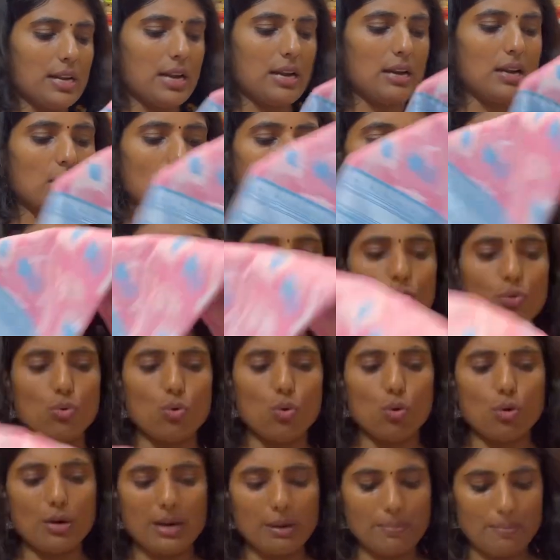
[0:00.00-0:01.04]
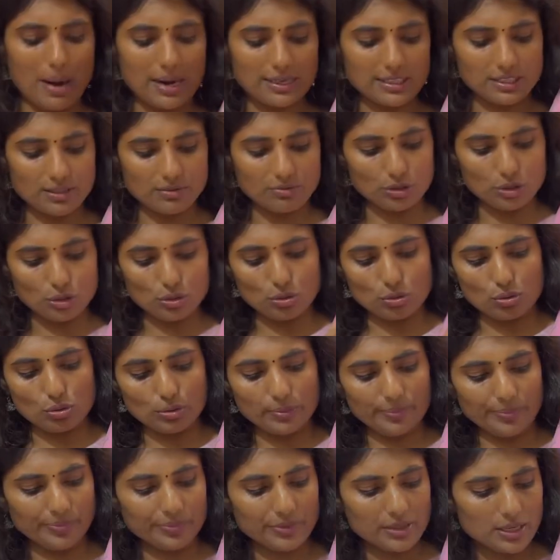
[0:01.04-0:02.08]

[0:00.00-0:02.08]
நல்ல ஒரு ஃப்ளோரல் பேட்டர்ன் வந்திருக்கும்